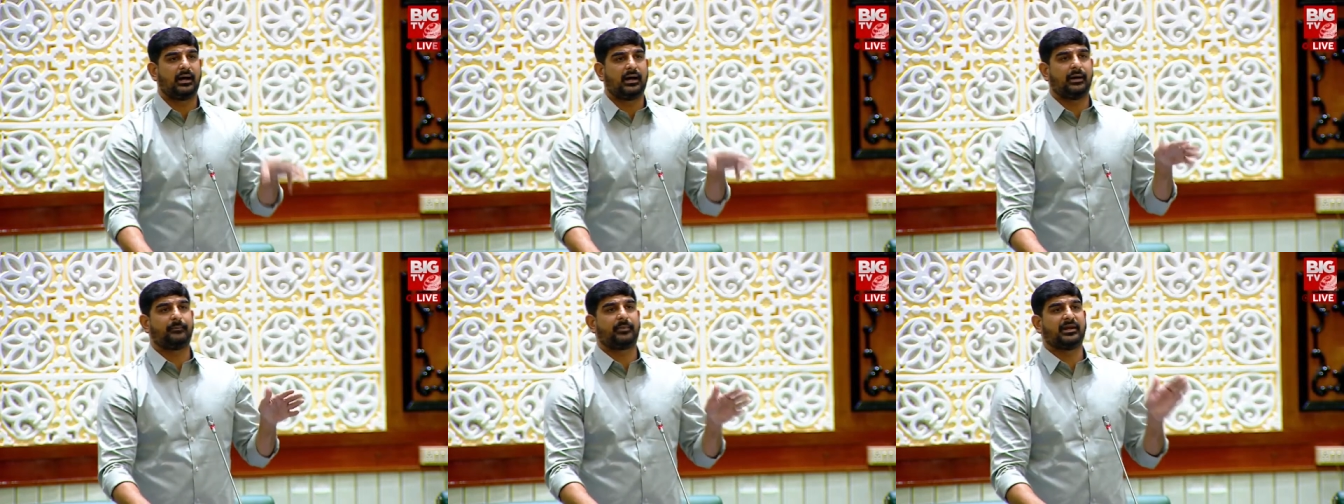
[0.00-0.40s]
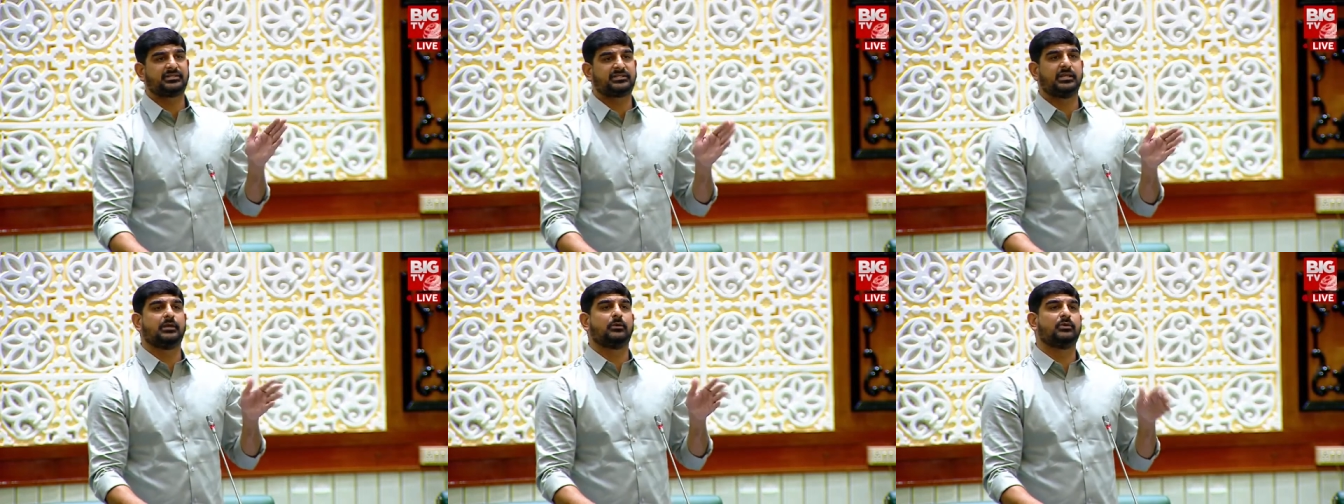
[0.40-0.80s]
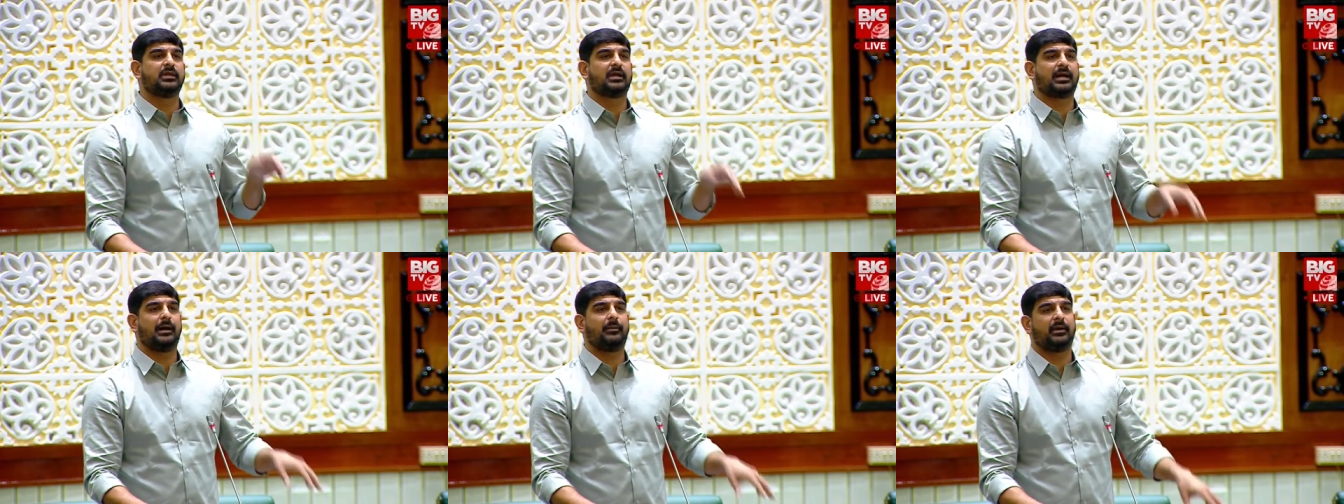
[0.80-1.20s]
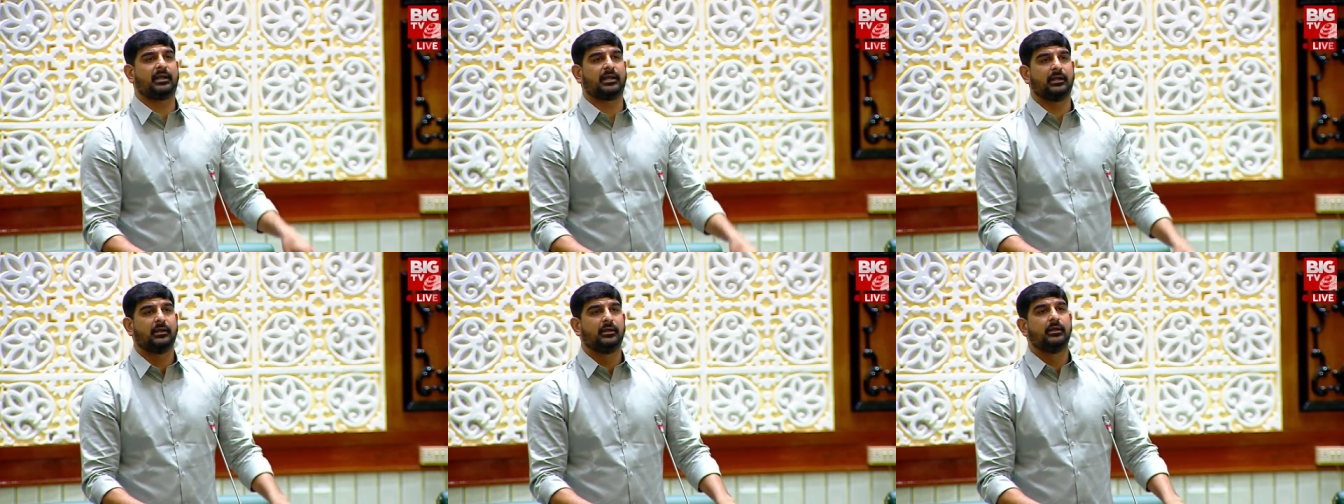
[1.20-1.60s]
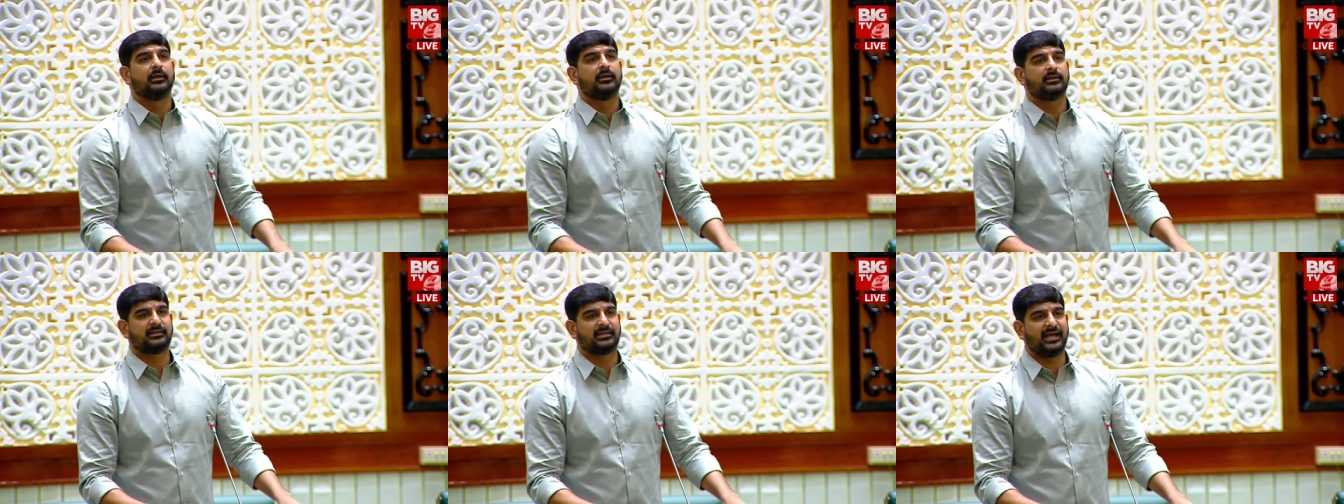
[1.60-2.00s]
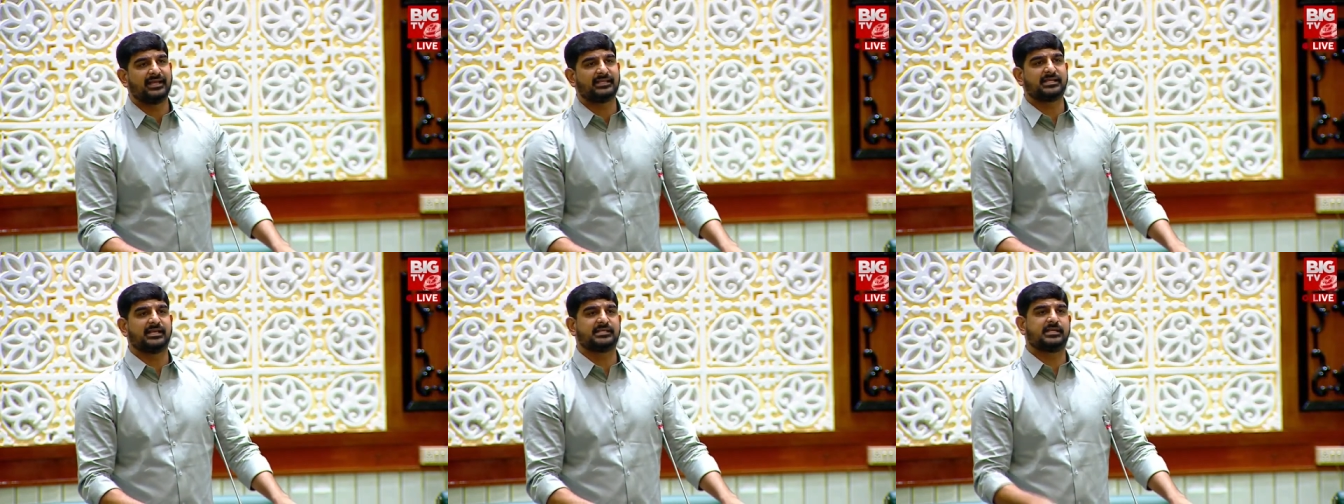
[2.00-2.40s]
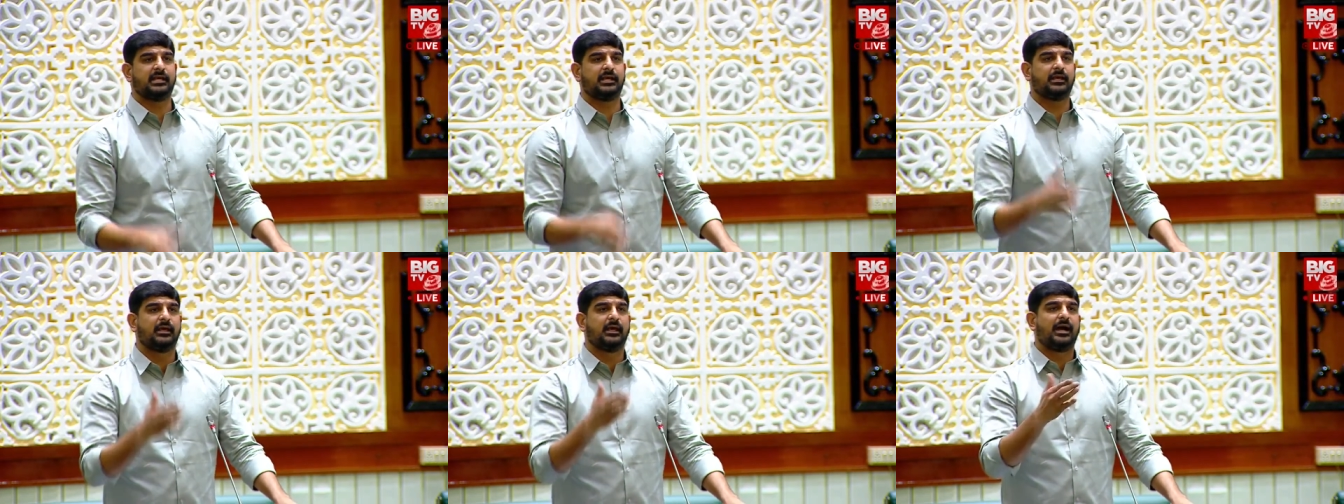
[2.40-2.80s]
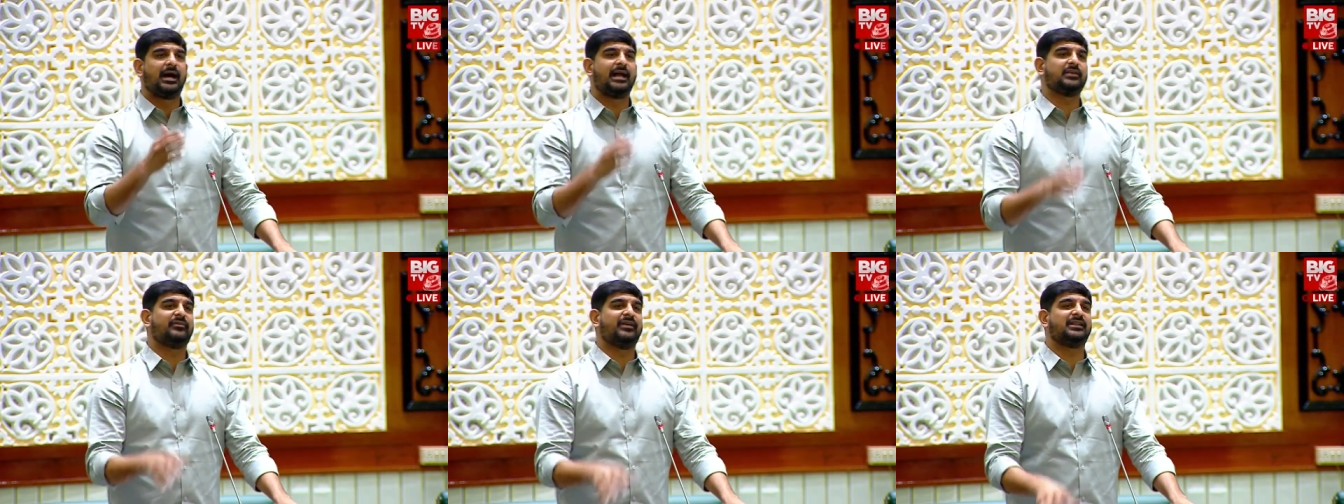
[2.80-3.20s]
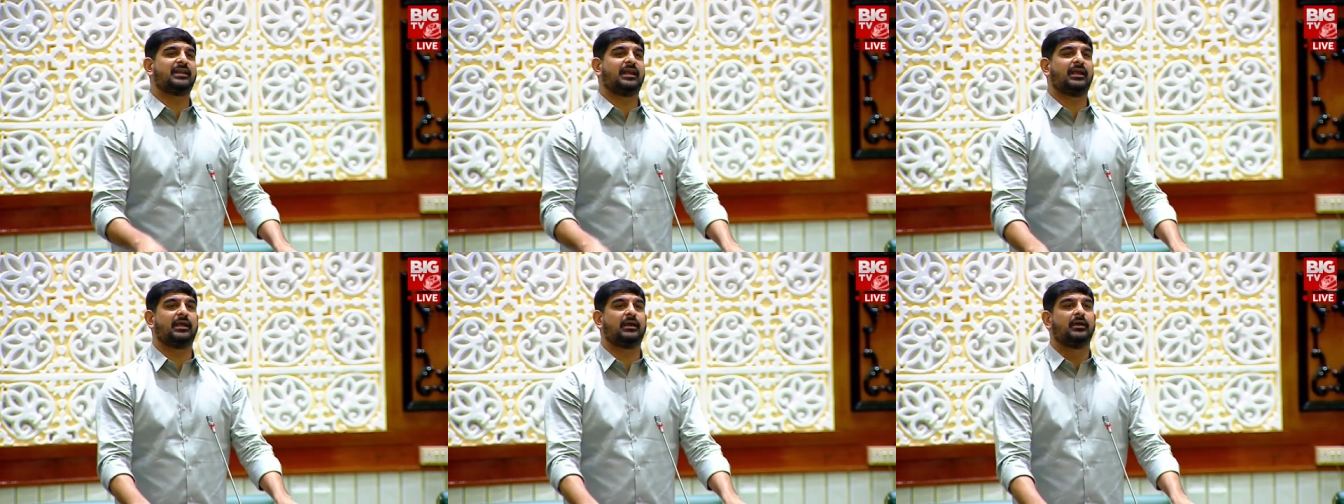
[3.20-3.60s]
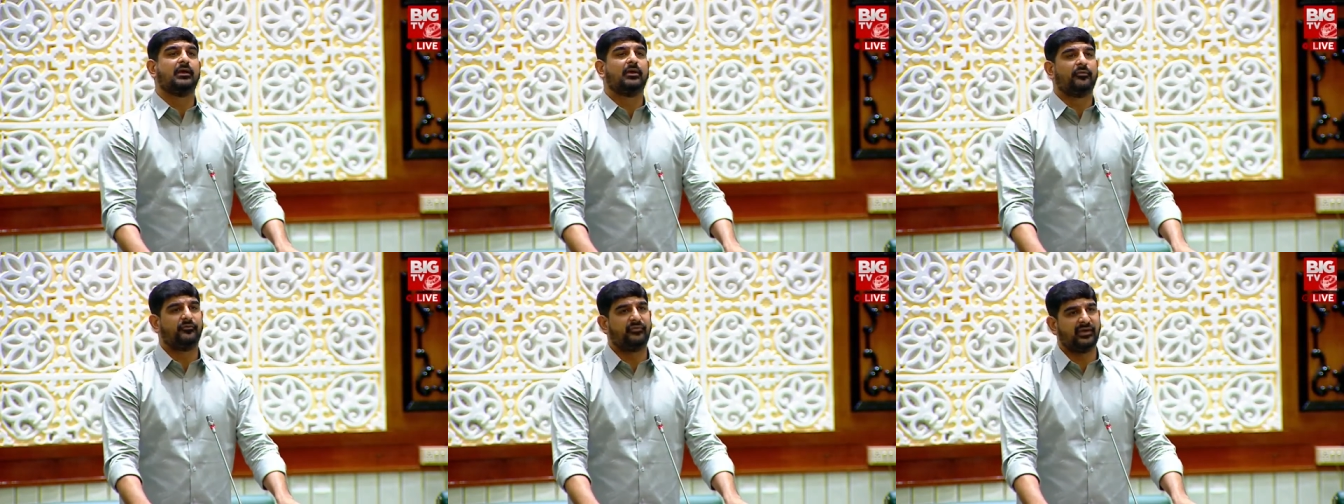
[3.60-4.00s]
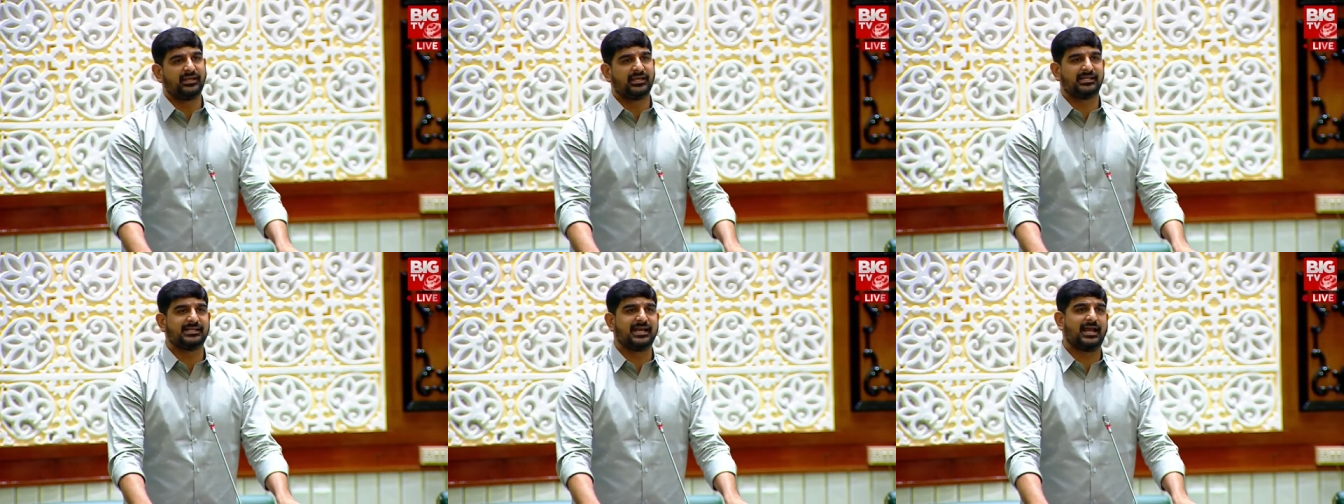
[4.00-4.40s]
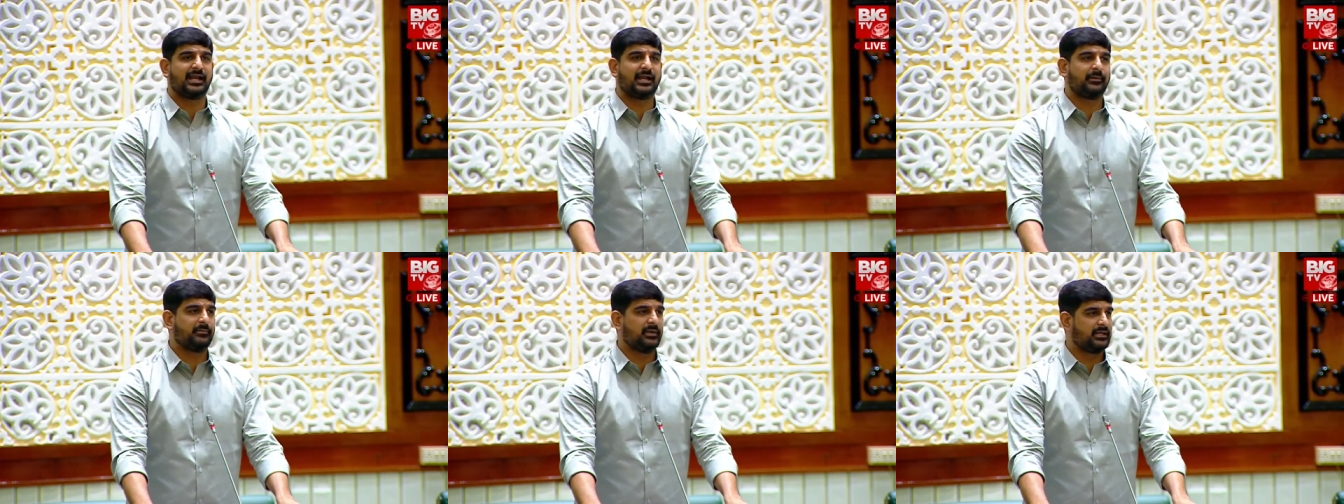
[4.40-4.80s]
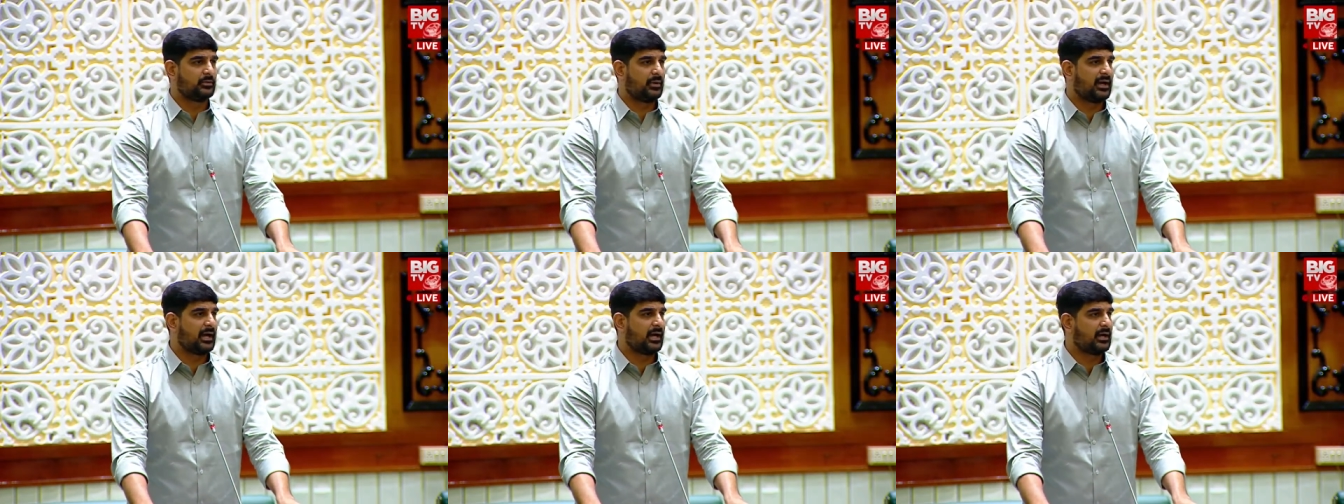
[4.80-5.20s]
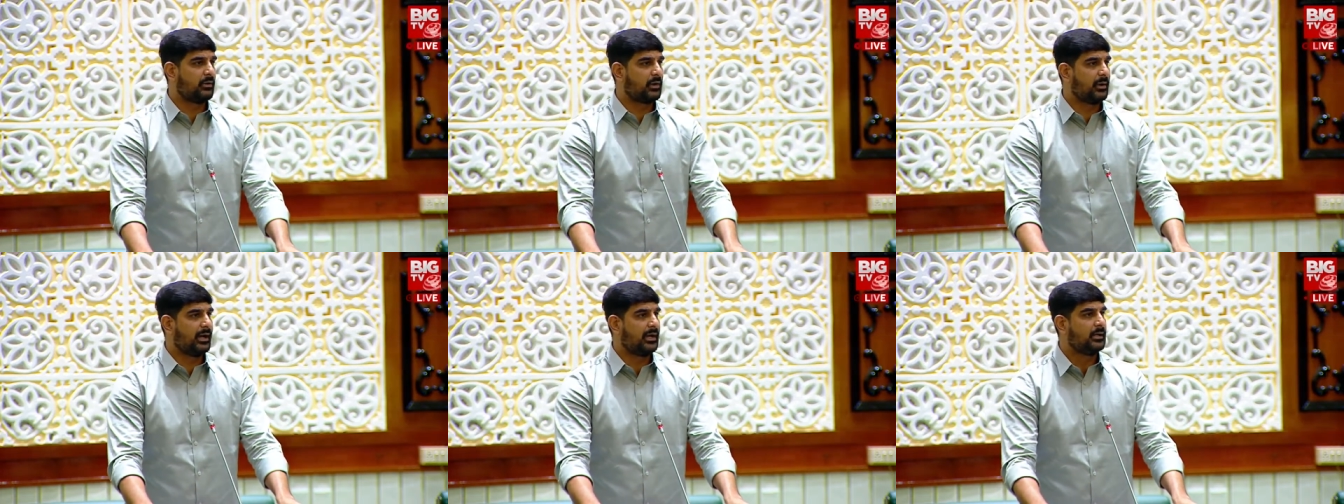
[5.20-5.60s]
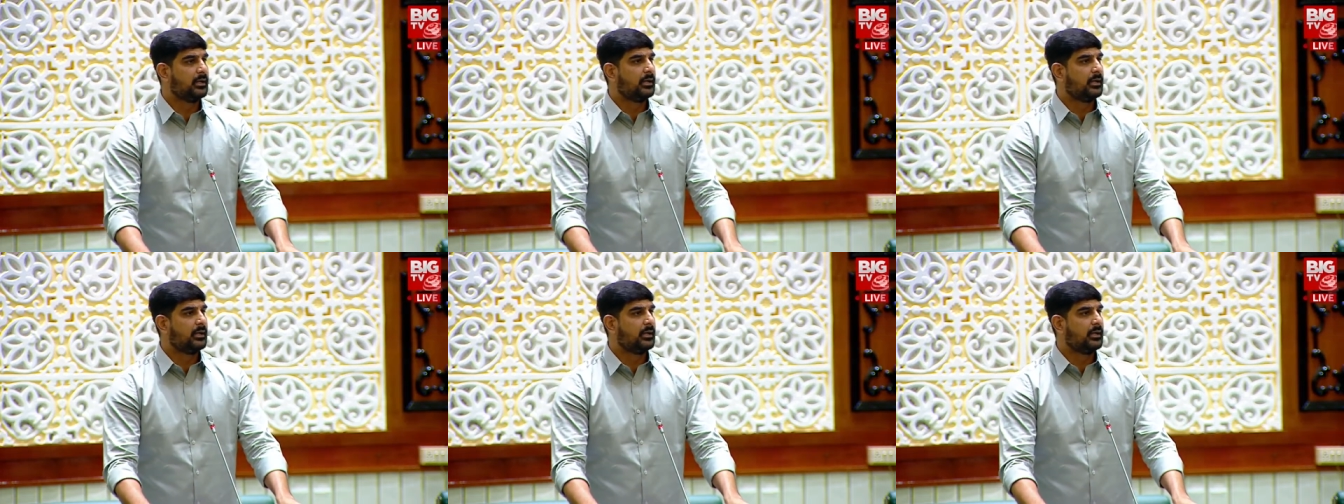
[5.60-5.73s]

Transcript: ఆ పరిస్థితి ఉంది కాబట్టి దయచేసి అది వెంటనే విడుదల చేయాలని మీ ద్వారా గౌరవ